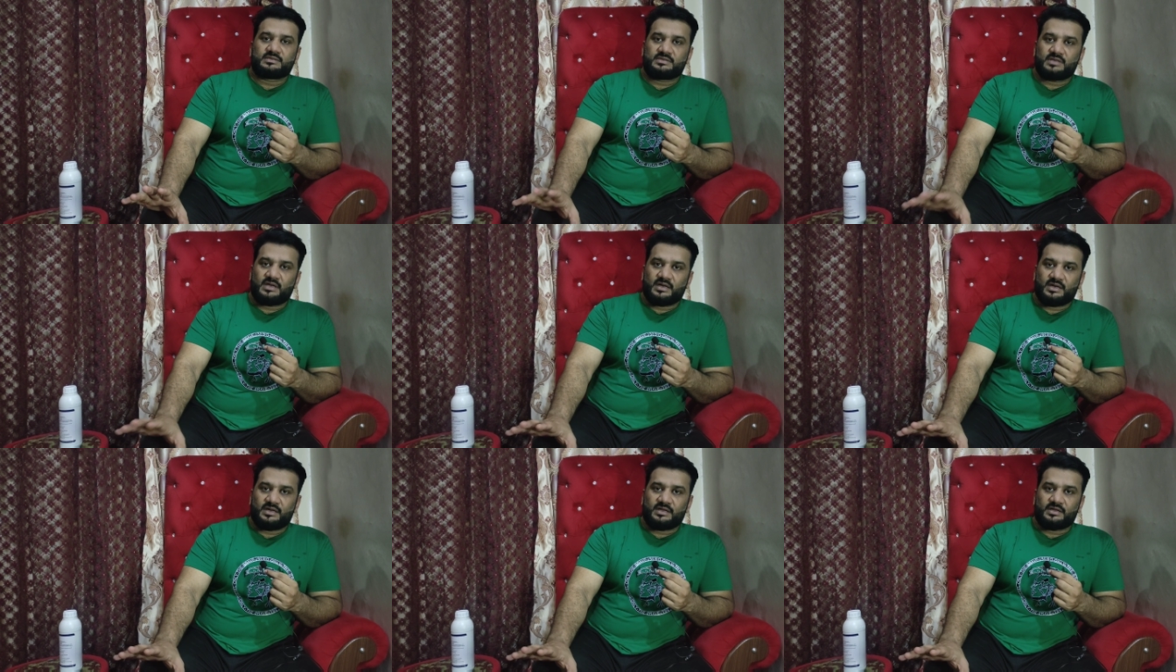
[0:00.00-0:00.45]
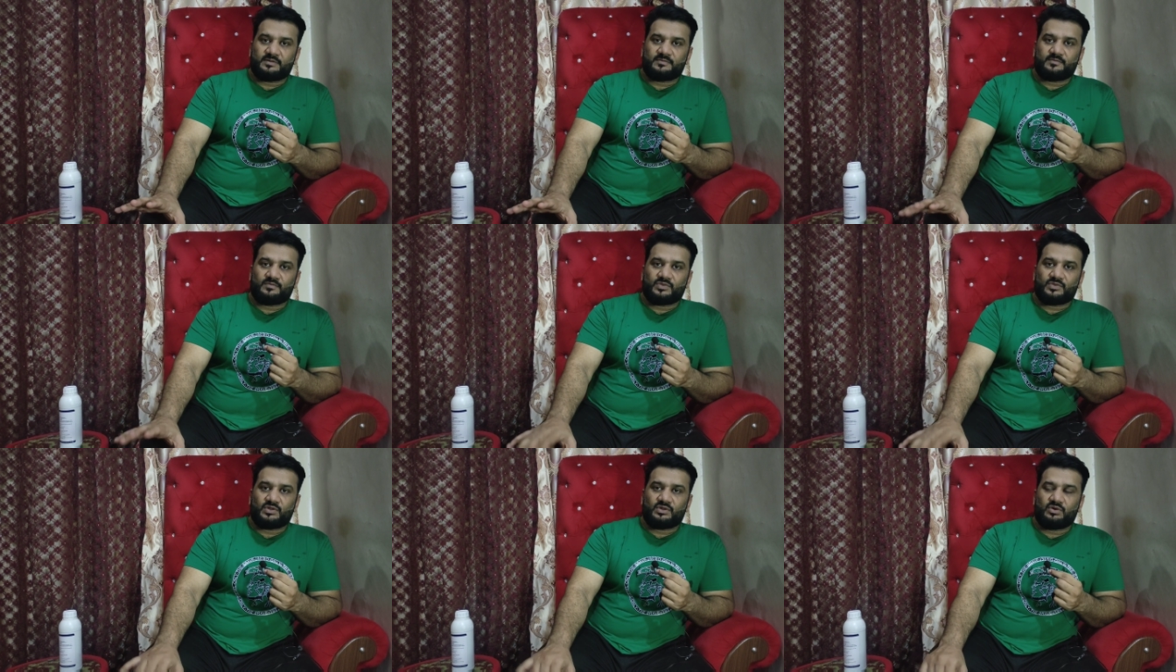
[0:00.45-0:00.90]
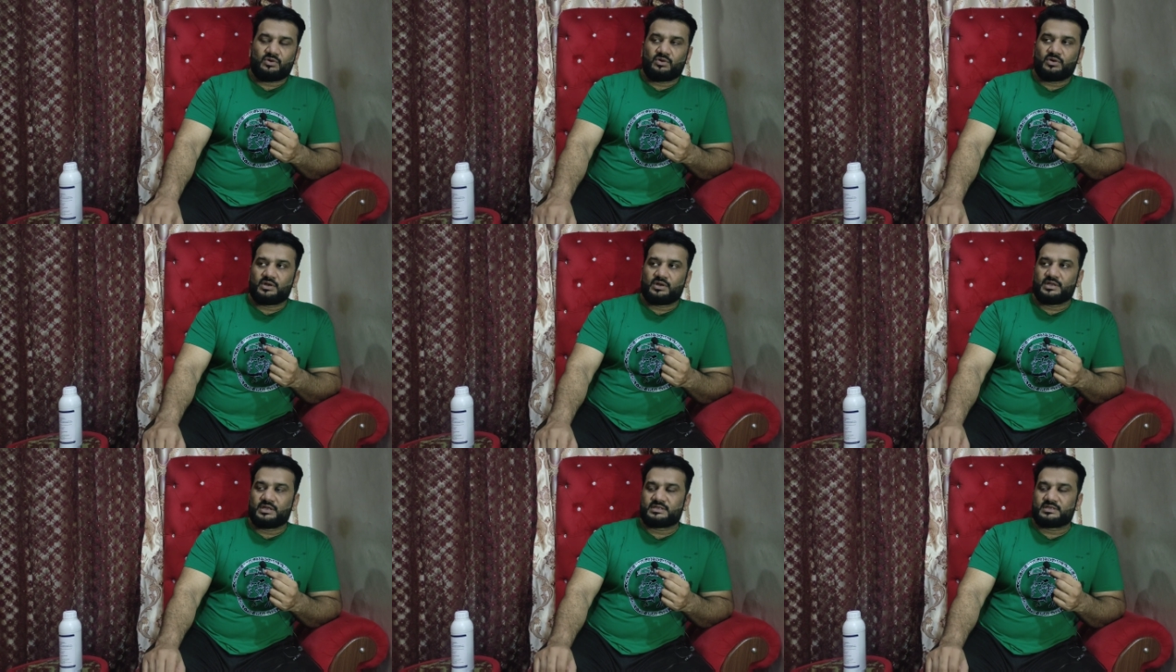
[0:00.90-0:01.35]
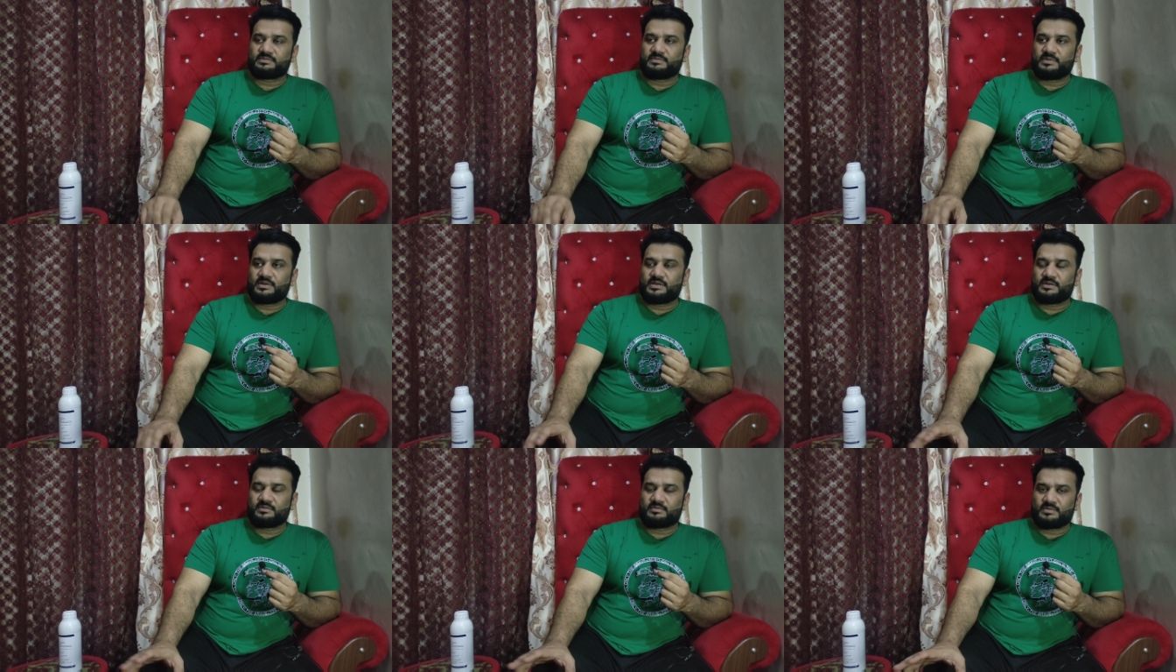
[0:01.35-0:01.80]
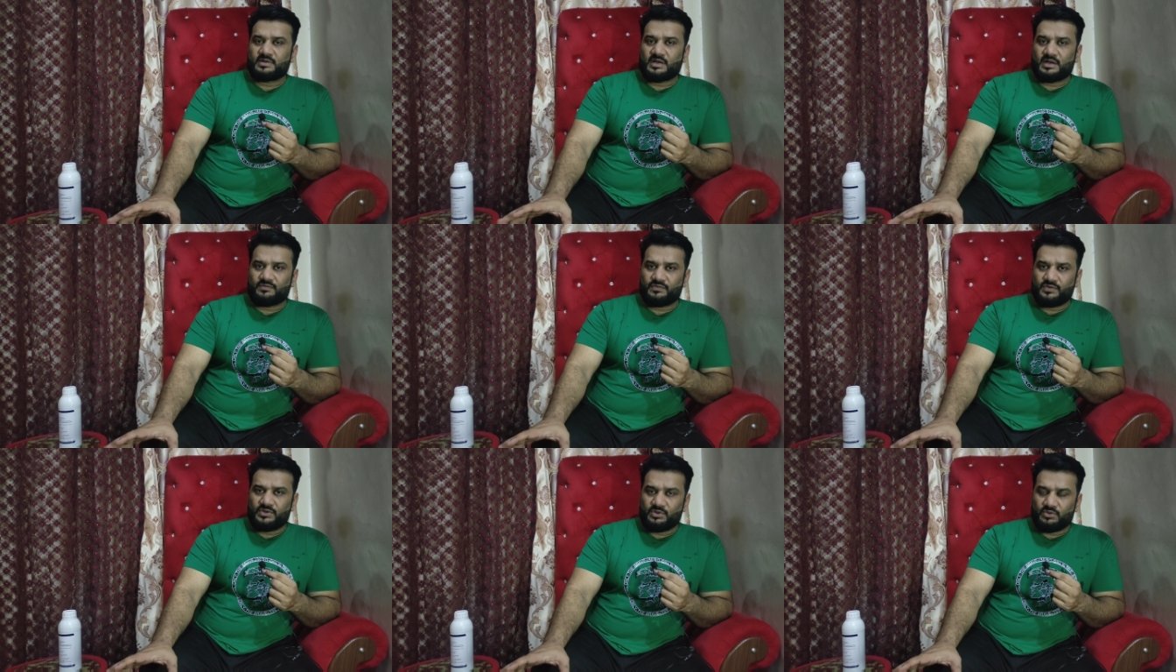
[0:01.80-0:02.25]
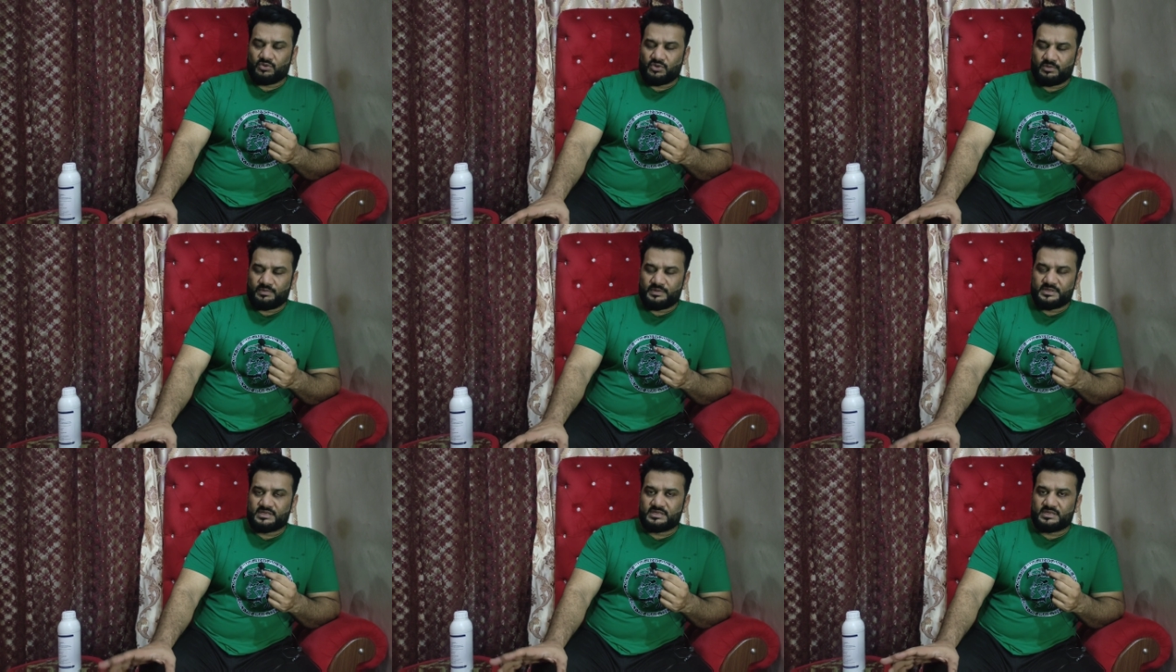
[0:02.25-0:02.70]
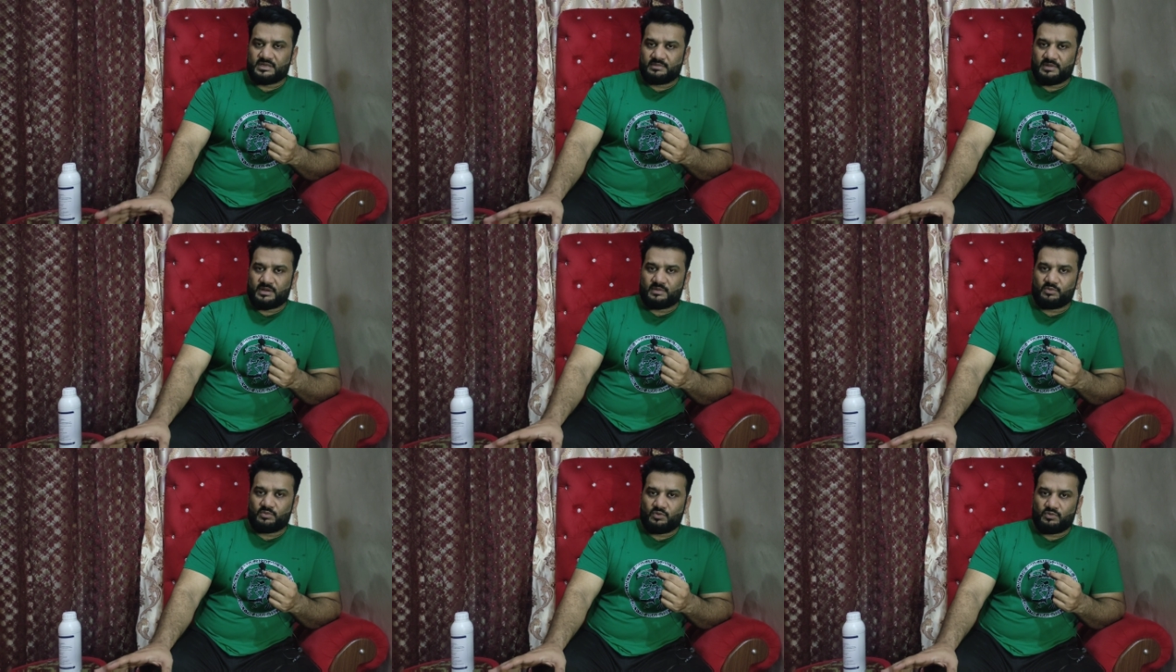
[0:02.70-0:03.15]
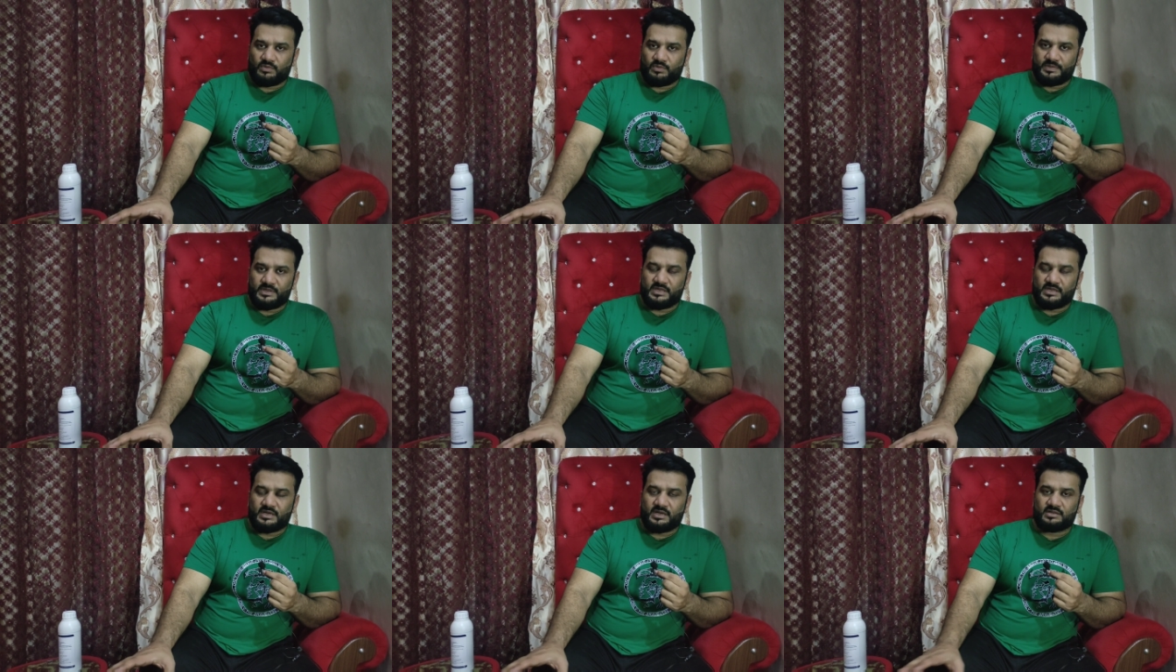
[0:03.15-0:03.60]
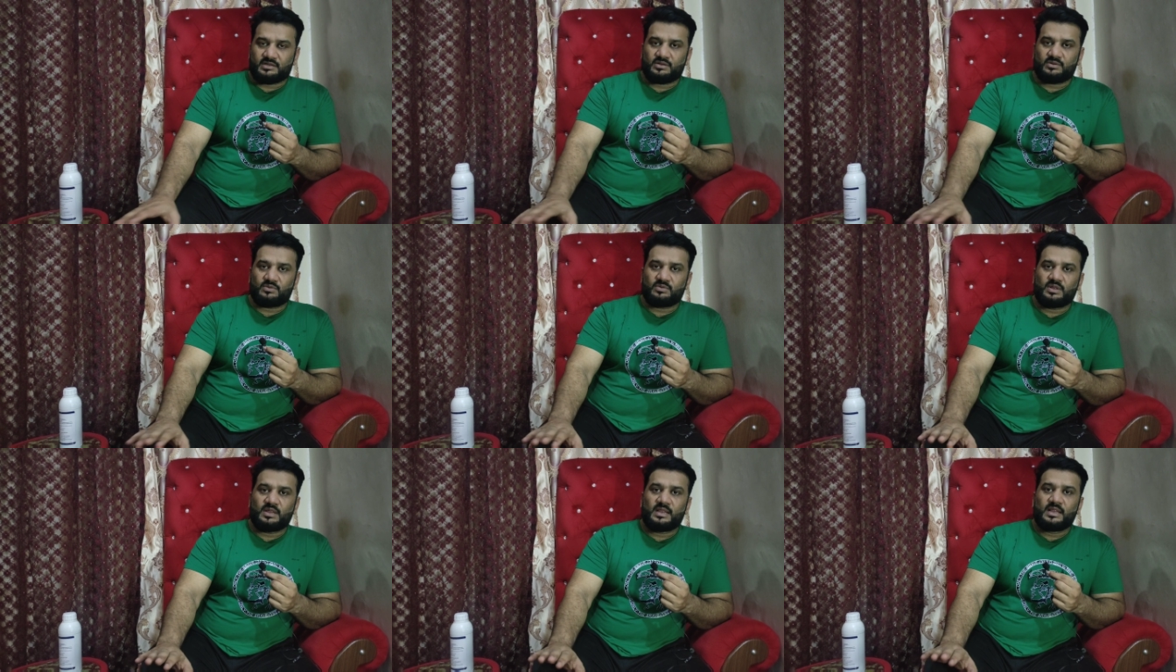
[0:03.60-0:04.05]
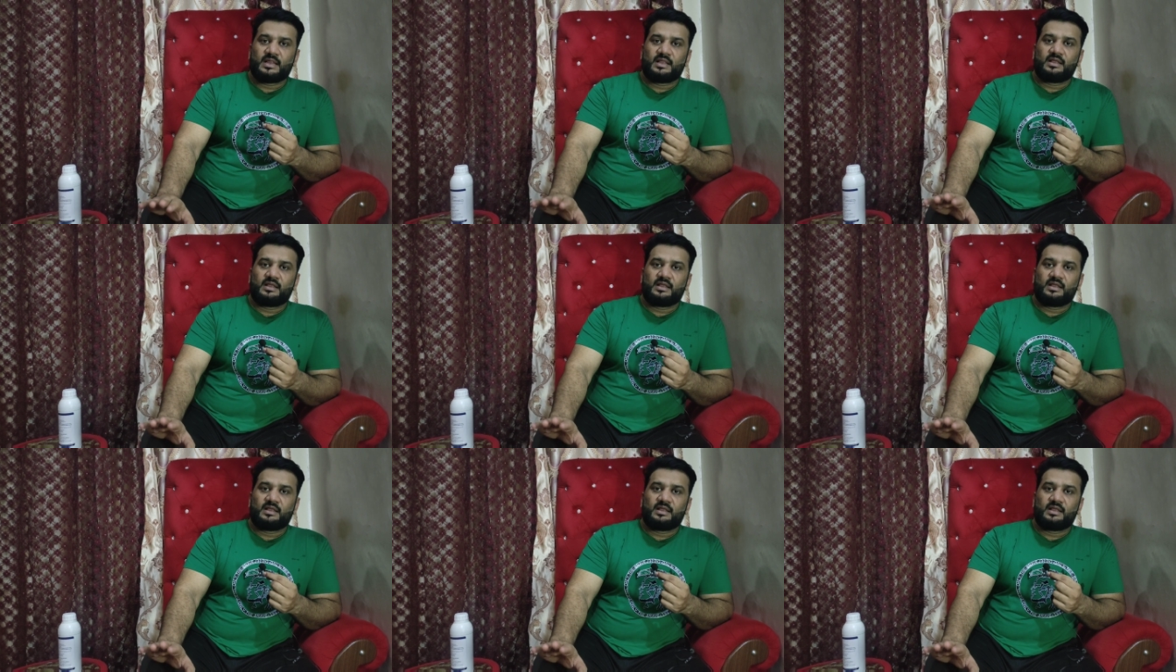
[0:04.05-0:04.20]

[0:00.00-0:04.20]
सारे और इसमें काफ़ी और भी चीज़ें मैं आपको वो भी दिखाता हूँ